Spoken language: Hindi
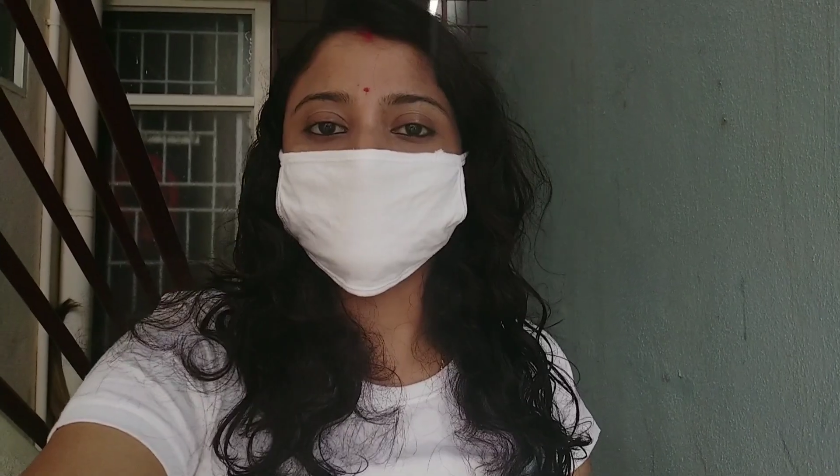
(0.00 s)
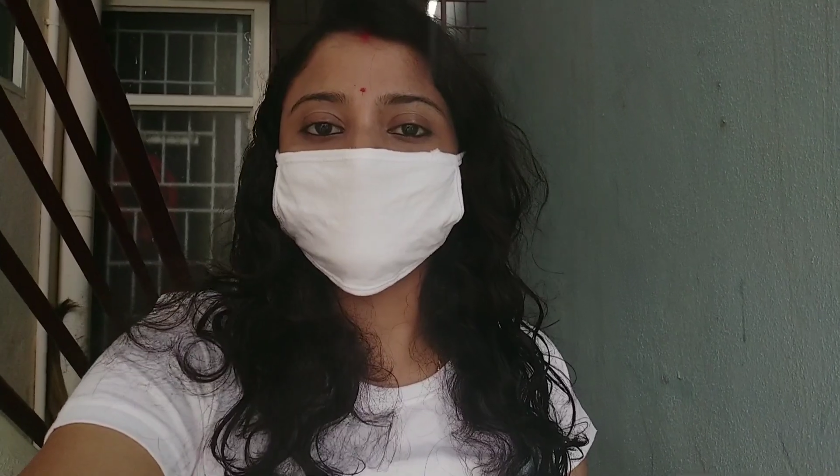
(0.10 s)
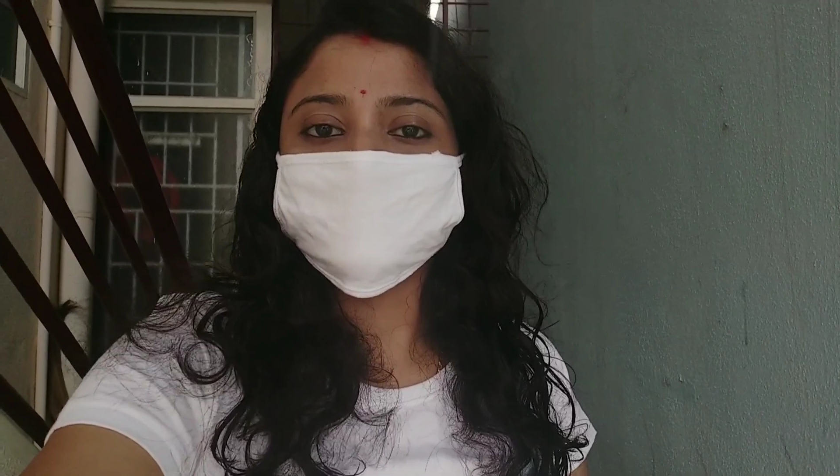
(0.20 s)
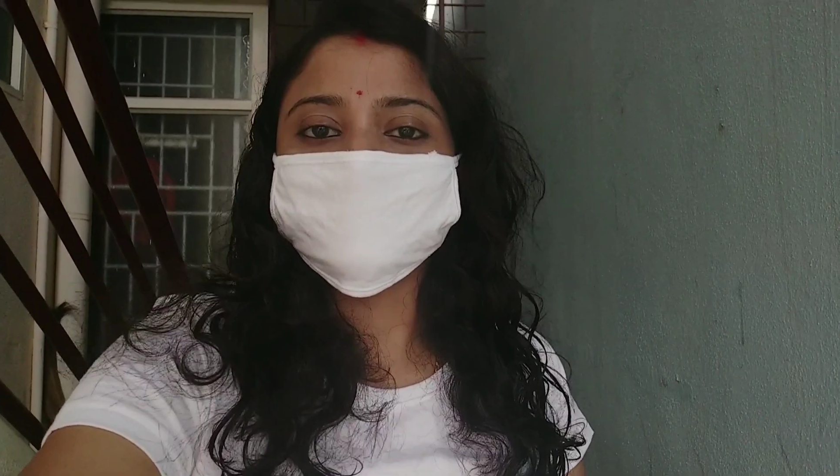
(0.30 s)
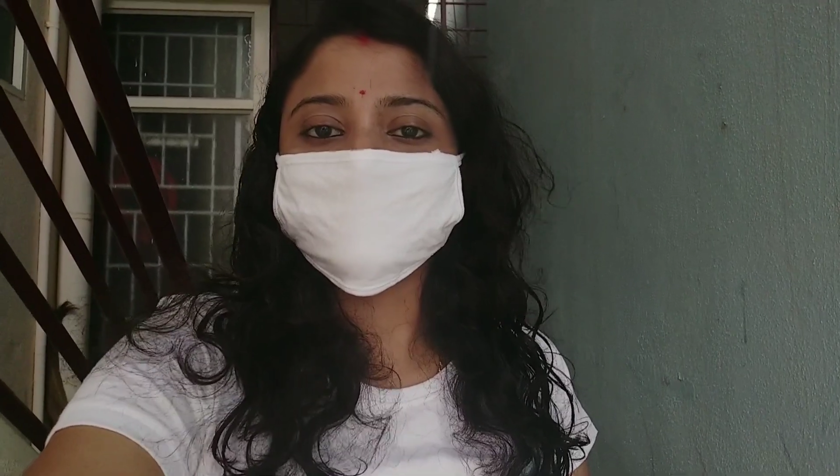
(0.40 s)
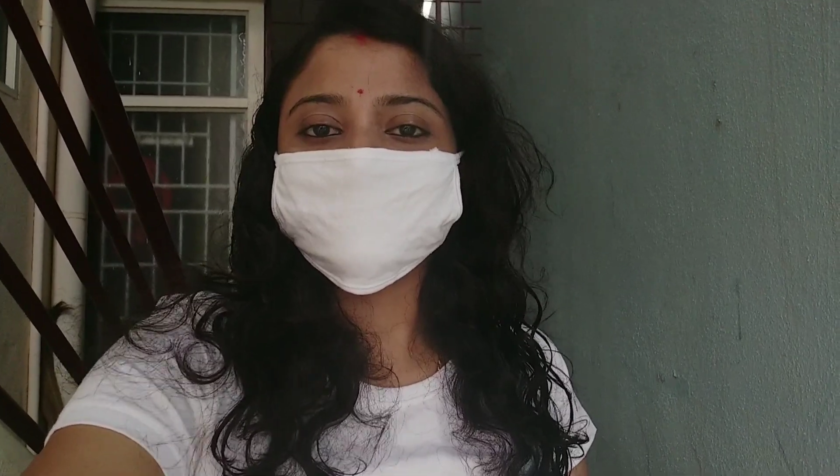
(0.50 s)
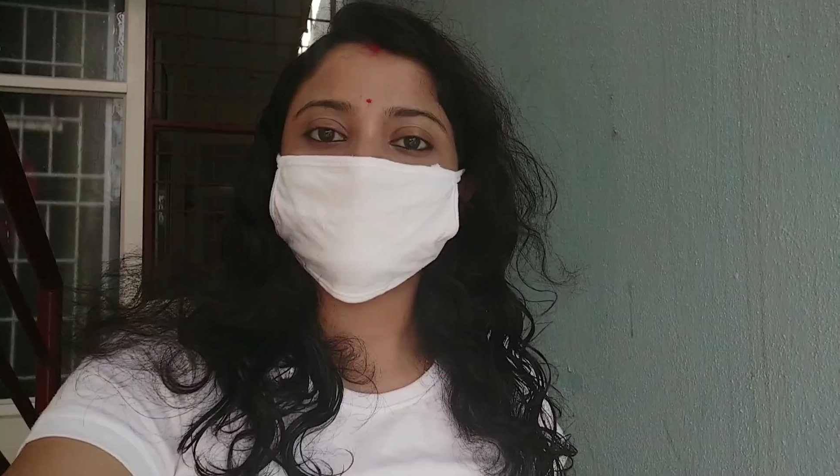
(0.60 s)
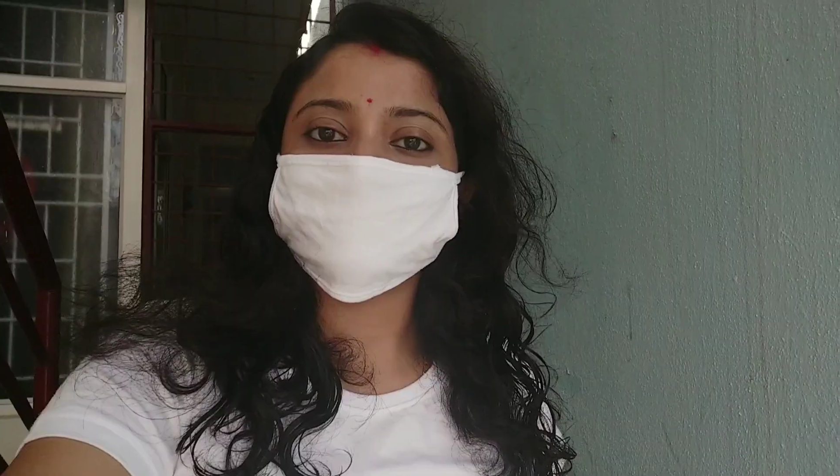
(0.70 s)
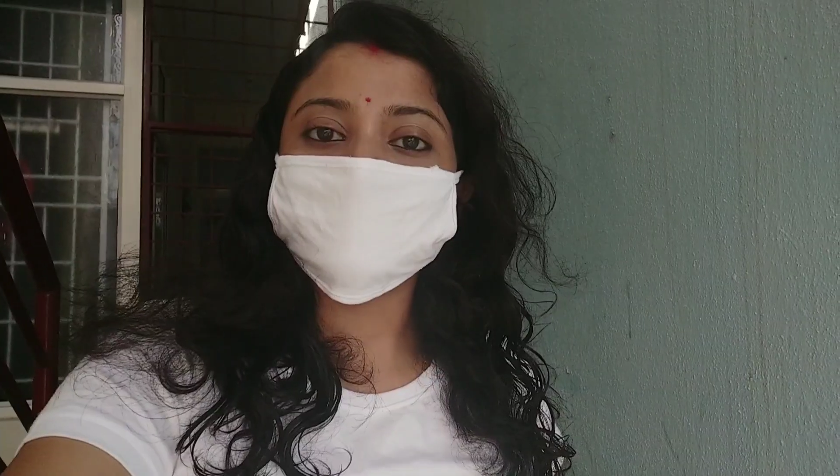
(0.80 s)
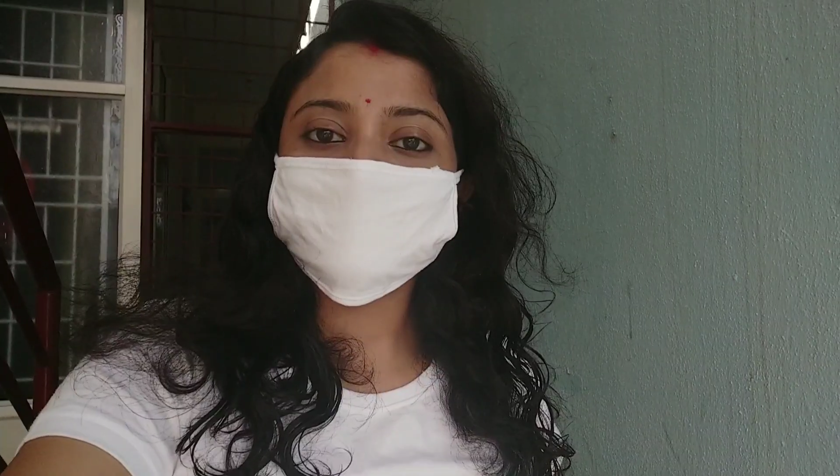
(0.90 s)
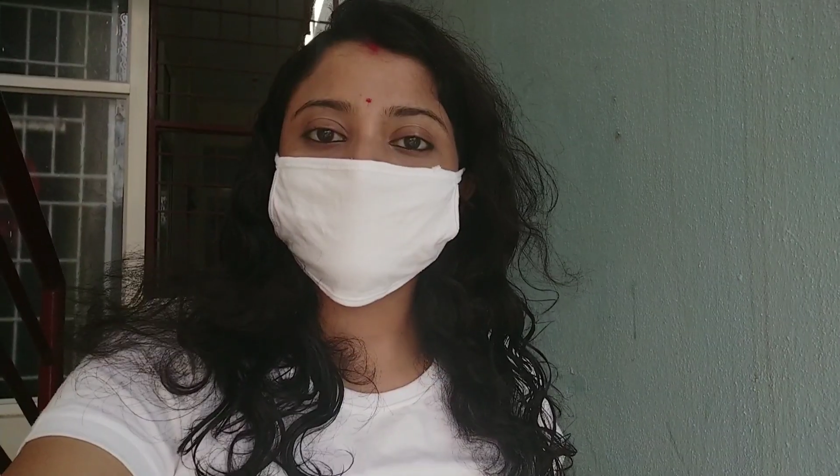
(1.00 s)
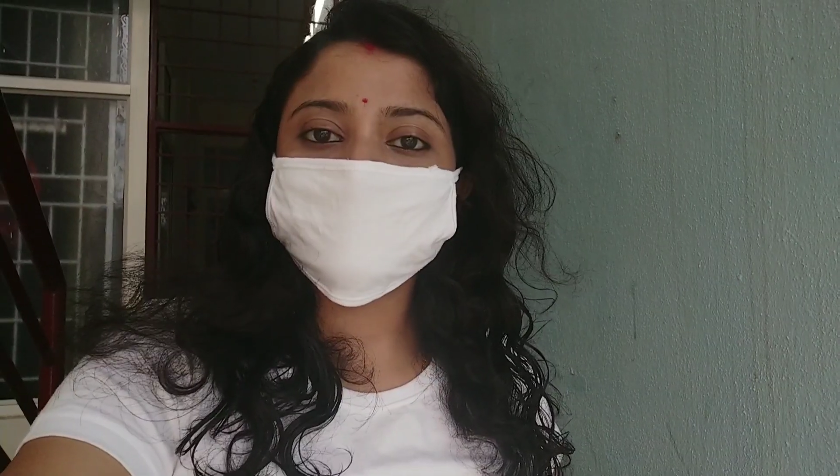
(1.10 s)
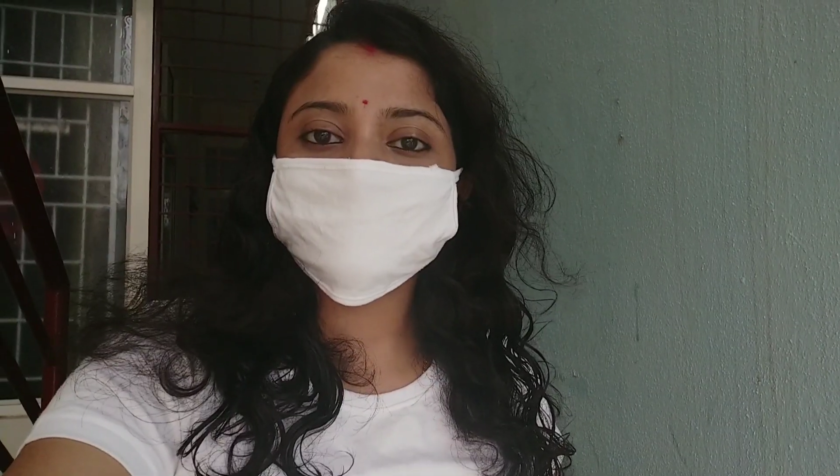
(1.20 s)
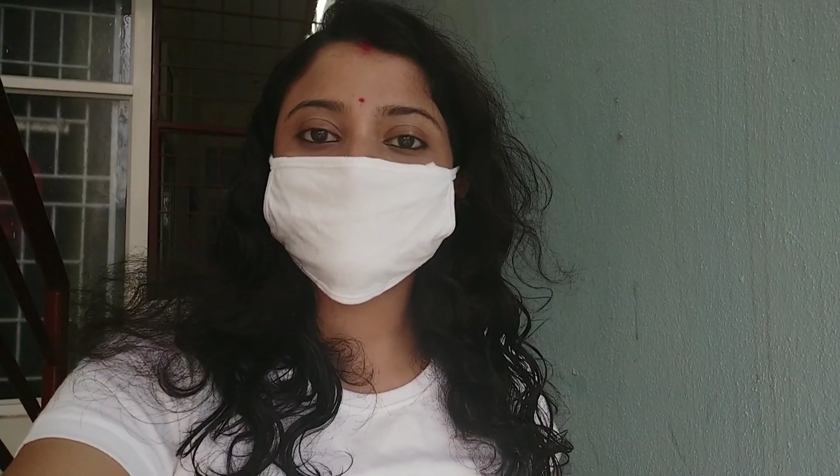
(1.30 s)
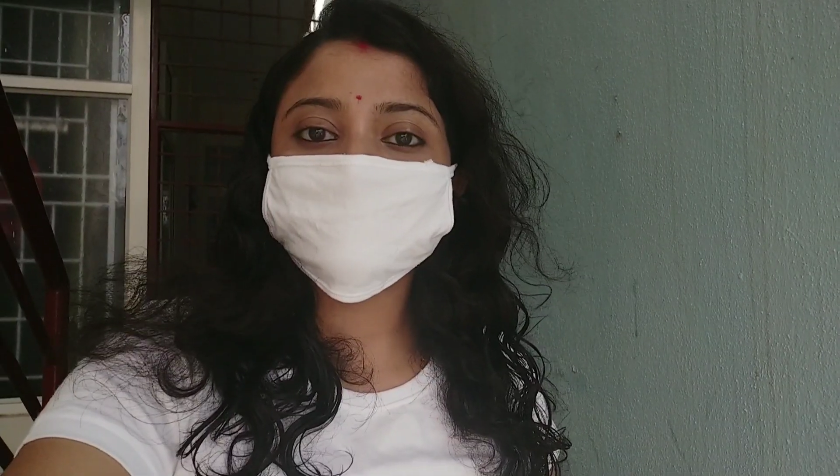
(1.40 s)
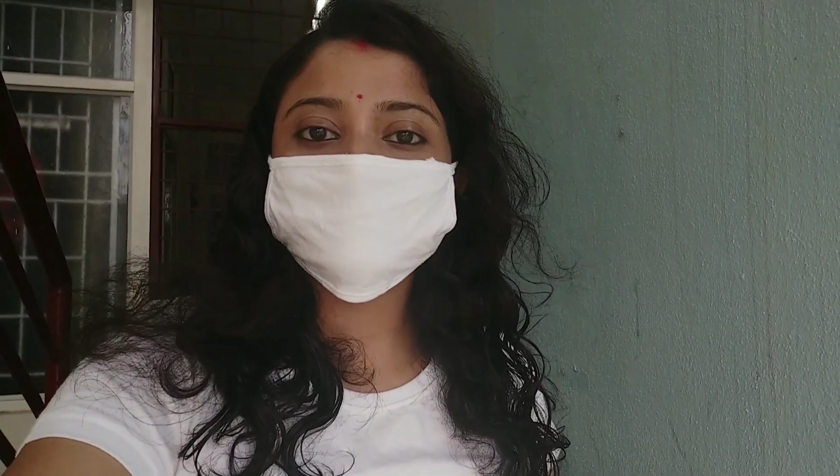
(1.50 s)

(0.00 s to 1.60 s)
ओपन किया है तो मैं आज